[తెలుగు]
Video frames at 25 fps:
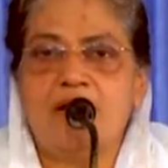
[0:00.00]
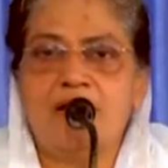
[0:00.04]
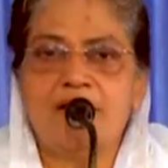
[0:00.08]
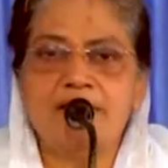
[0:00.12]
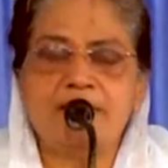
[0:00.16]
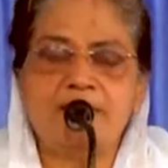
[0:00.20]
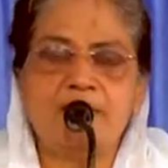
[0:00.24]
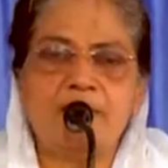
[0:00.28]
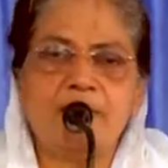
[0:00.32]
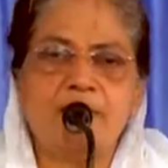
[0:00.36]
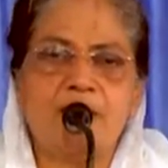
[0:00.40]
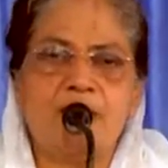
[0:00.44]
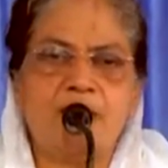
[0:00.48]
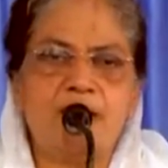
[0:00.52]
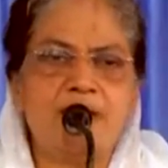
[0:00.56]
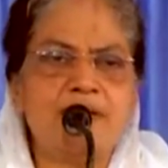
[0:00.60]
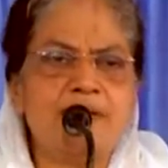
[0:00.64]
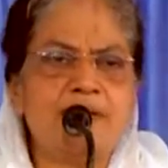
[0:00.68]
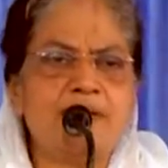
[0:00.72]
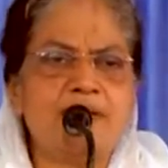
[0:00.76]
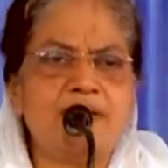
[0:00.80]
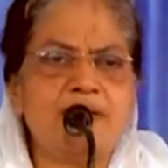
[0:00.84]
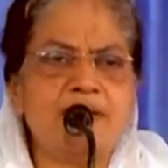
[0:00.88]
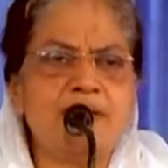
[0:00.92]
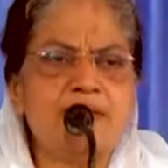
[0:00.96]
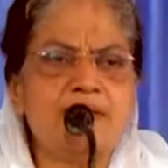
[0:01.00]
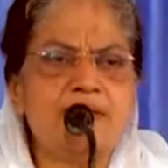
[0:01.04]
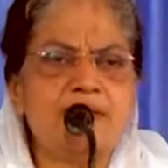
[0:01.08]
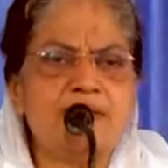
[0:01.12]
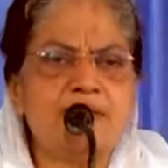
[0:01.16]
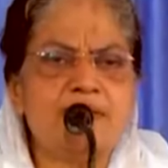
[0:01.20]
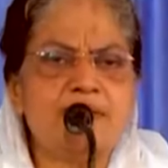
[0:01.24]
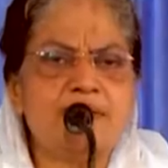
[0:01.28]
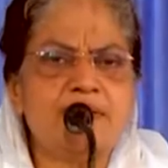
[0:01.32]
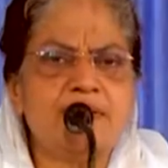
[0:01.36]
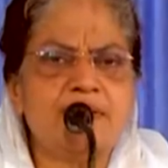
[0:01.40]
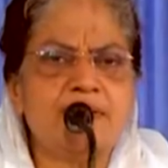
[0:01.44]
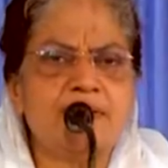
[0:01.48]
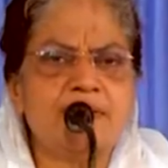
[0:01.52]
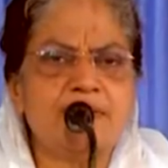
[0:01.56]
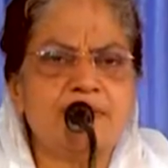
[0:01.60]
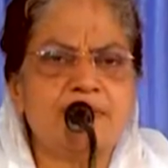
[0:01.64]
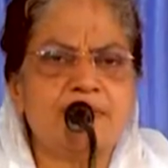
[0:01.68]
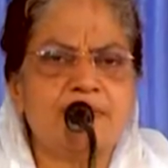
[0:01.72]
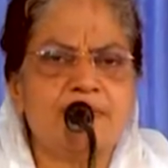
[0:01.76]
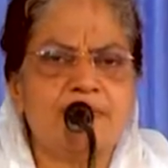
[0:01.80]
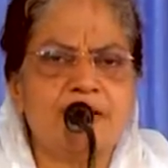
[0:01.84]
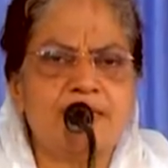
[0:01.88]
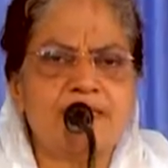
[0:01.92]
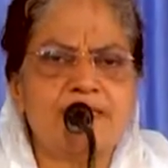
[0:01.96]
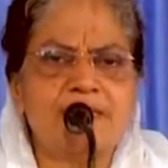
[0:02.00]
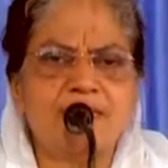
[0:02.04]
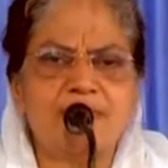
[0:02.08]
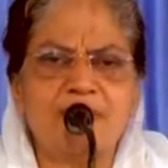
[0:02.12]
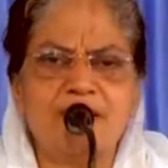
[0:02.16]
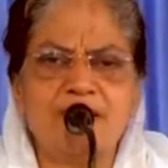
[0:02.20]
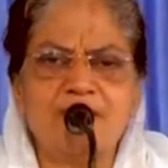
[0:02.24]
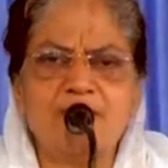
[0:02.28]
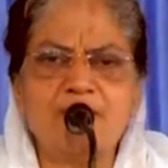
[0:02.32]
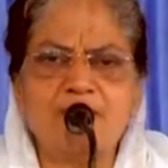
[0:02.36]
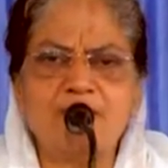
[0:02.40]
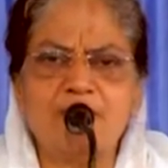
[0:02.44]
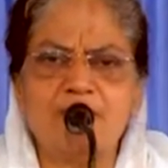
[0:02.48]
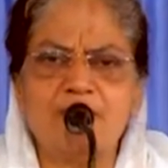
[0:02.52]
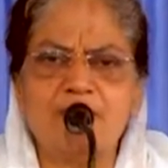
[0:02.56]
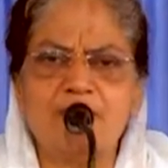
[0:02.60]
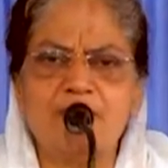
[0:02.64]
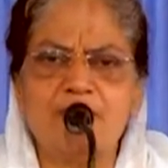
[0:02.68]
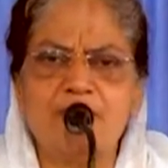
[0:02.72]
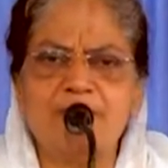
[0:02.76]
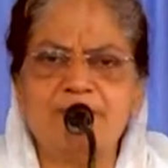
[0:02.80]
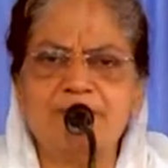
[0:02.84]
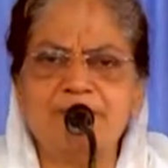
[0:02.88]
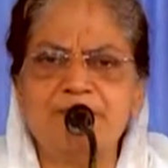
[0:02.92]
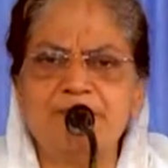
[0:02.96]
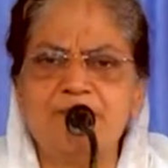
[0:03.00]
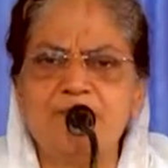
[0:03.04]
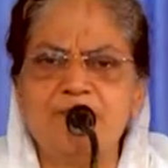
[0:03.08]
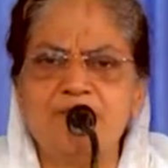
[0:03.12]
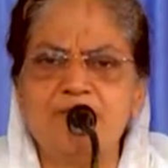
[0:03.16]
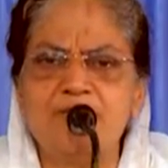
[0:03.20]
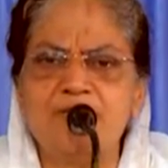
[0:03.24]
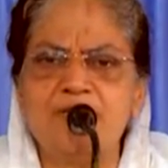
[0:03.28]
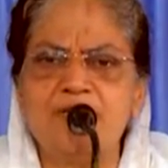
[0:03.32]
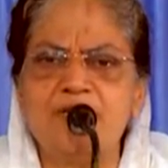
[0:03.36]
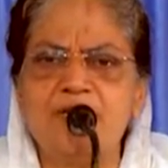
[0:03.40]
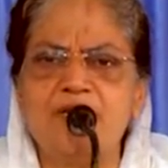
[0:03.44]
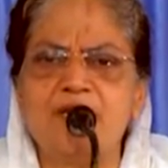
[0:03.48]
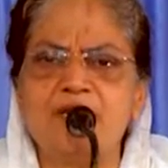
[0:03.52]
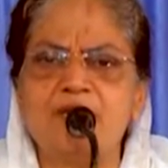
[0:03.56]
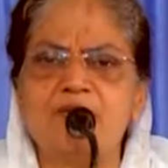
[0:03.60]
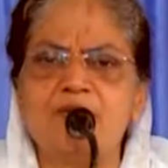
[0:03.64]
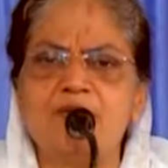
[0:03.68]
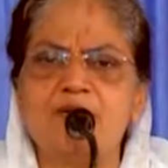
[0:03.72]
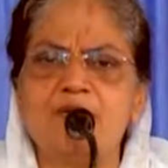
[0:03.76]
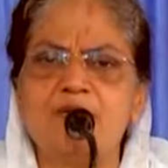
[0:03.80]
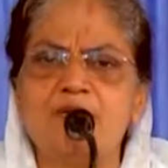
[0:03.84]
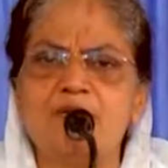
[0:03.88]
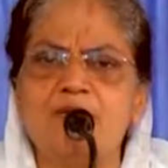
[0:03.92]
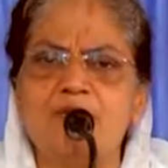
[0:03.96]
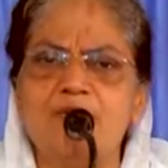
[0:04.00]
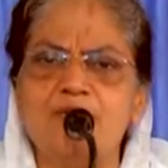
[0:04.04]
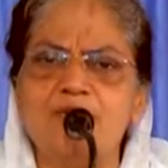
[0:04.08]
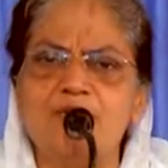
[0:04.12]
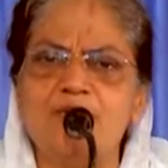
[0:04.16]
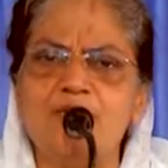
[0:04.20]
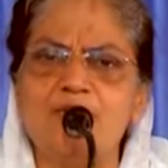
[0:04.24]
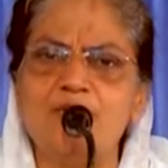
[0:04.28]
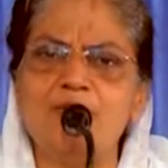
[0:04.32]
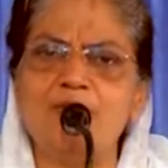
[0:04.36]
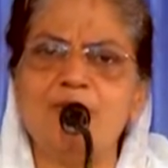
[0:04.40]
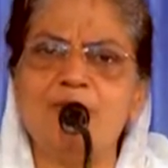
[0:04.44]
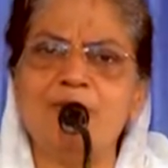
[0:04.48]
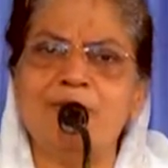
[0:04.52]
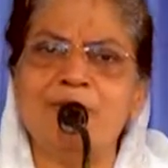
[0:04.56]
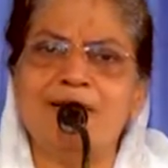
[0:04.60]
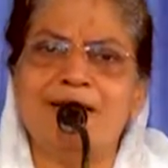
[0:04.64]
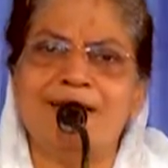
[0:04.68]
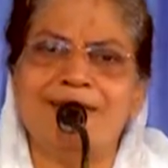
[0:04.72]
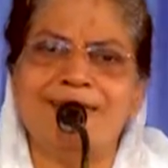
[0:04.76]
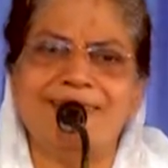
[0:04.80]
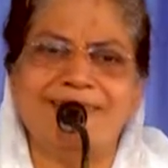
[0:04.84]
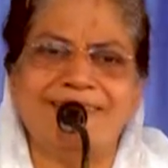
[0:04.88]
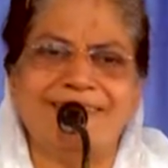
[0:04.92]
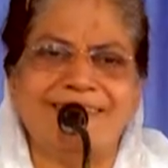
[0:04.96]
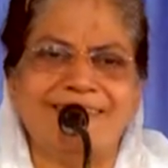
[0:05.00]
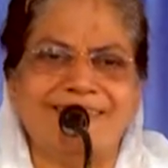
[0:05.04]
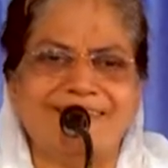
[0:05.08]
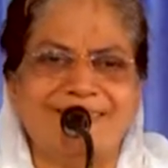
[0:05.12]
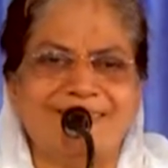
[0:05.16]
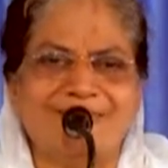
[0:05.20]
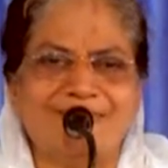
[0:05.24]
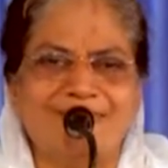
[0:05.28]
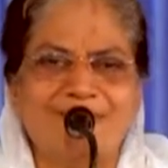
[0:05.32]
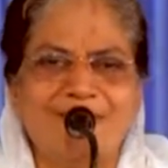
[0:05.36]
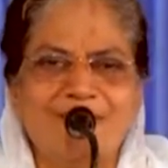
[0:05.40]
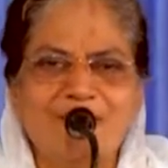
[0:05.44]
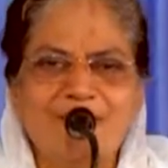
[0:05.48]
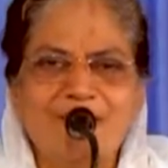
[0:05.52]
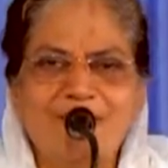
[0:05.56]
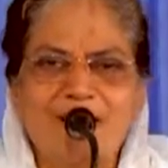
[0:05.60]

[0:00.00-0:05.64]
అయితే మా నాన్న పాస్టర్ మాథ్యూ గారు నిమ్మకు నీరెత్తినట్టున్నాడు ఏం కారణం లేదు